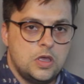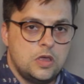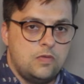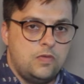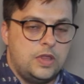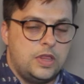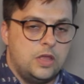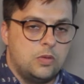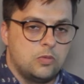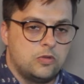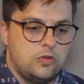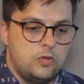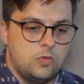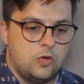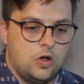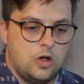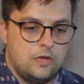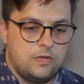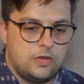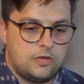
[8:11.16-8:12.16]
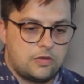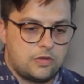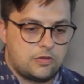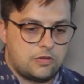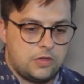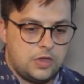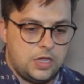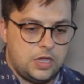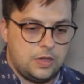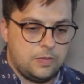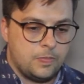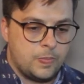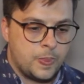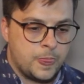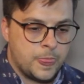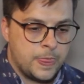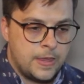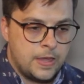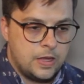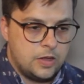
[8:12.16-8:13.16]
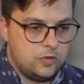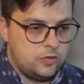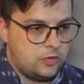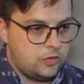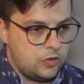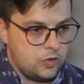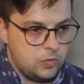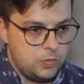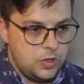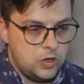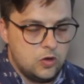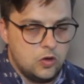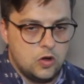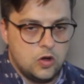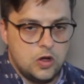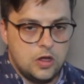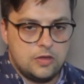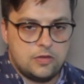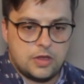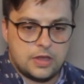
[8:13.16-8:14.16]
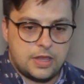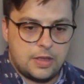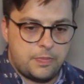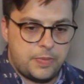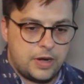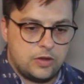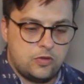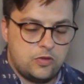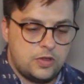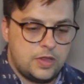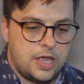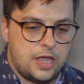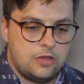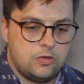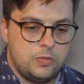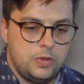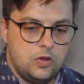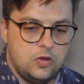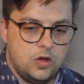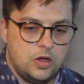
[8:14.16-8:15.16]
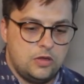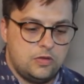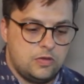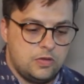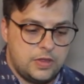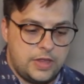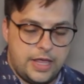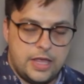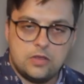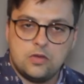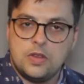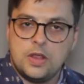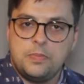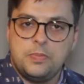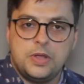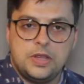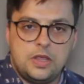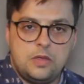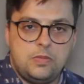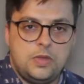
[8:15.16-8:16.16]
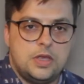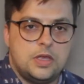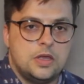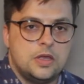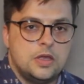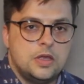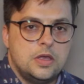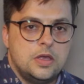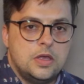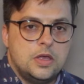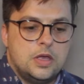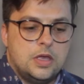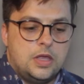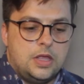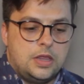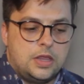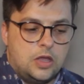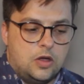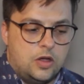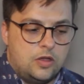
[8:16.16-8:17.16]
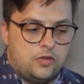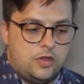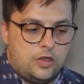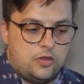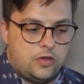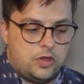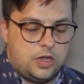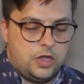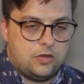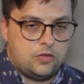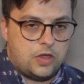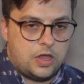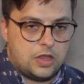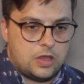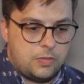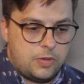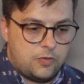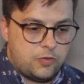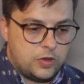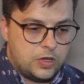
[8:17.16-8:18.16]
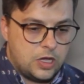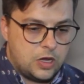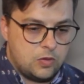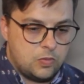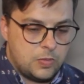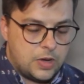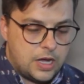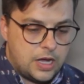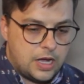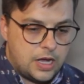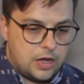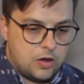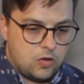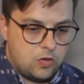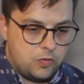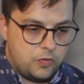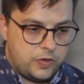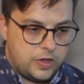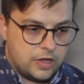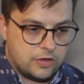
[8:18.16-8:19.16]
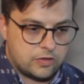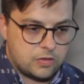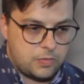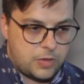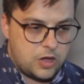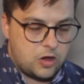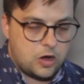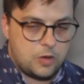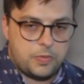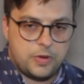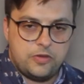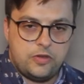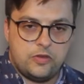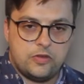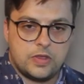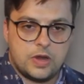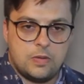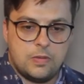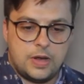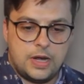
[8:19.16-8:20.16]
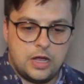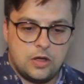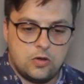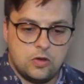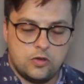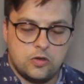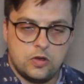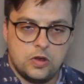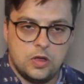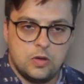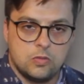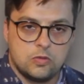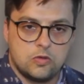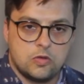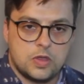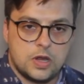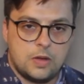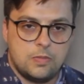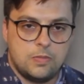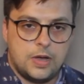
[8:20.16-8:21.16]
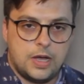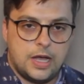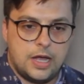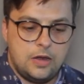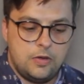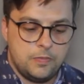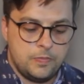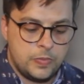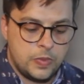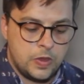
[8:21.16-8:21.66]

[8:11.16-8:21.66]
Vendemos imóveis assim de 5 milhões até perto de 10 milhões dentro da pandemia. Então a gente isso aí também foi dando uma confiança maior para a gente trabalhar, continuamos o trabalho.